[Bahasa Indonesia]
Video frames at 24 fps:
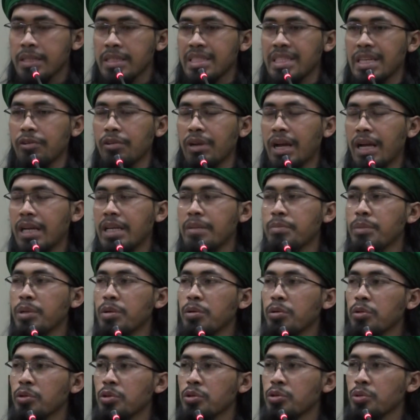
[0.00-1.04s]
Sayyidun Ali
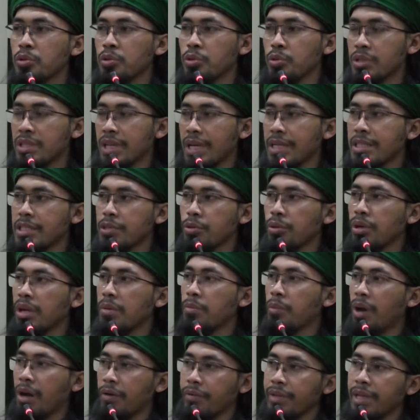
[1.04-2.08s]
mengutus utusan,
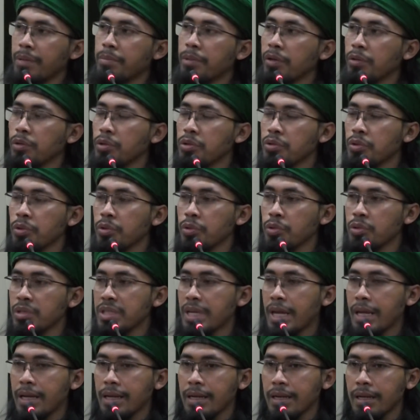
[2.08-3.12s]
Sayyidun Muawiyah mengutus
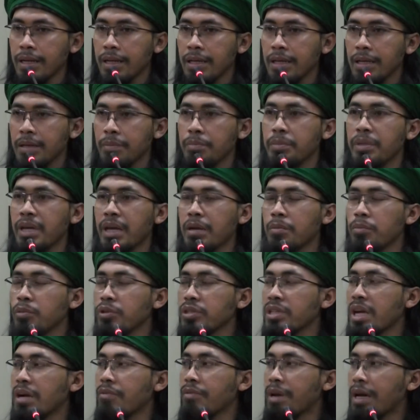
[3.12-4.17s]
utusan biar
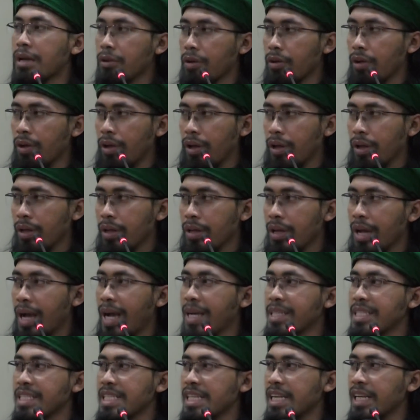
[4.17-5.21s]
musyawarah.
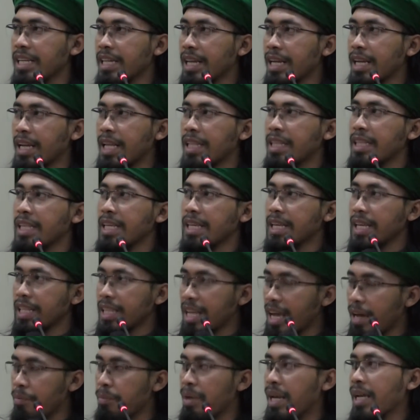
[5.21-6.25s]
Hasilnya nanti
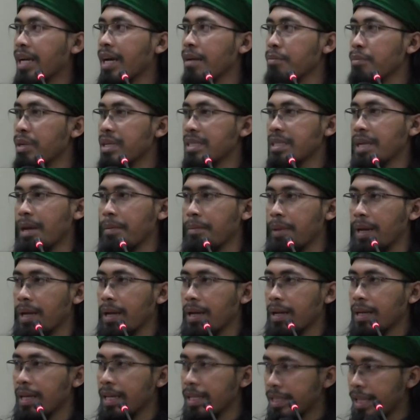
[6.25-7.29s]
kita amalkan
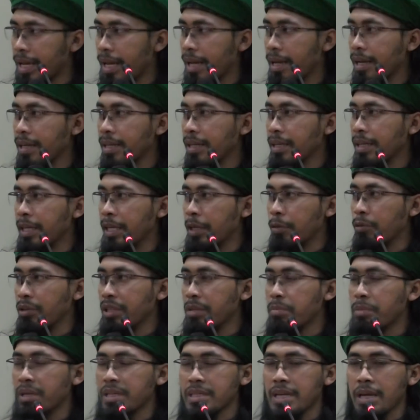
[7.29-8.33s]
bersama, kita
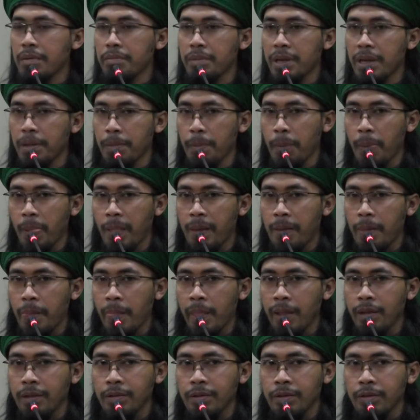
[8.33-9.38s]
ikuti bersama.
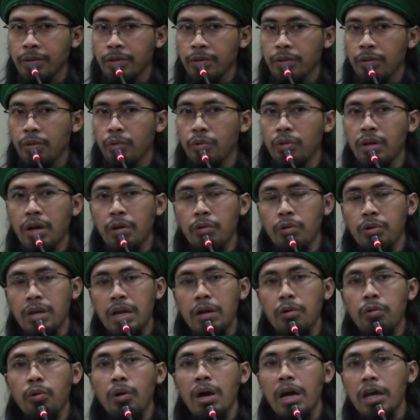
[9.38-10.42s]

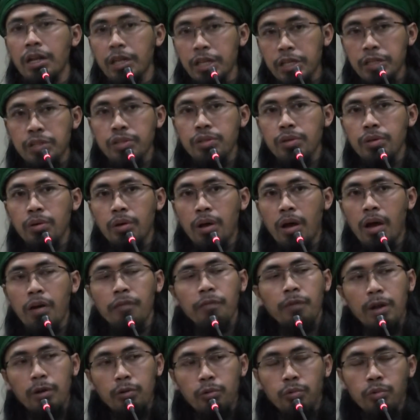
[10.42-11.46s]
Orang-orang Khawarij
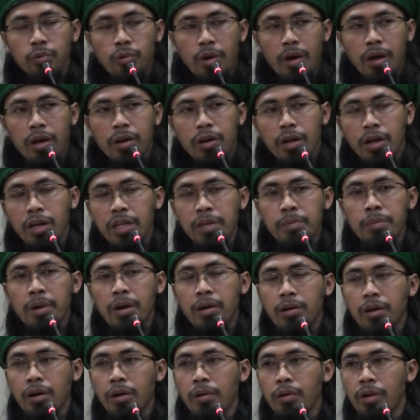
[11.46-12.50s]
hafal Quran, ahli
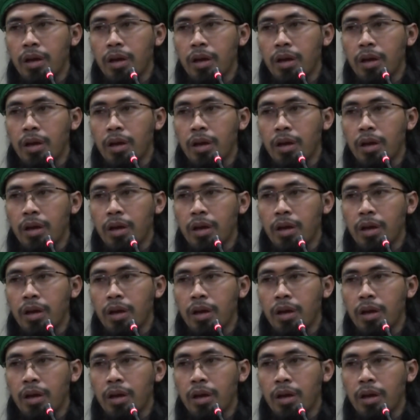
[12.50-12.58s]
ibadah,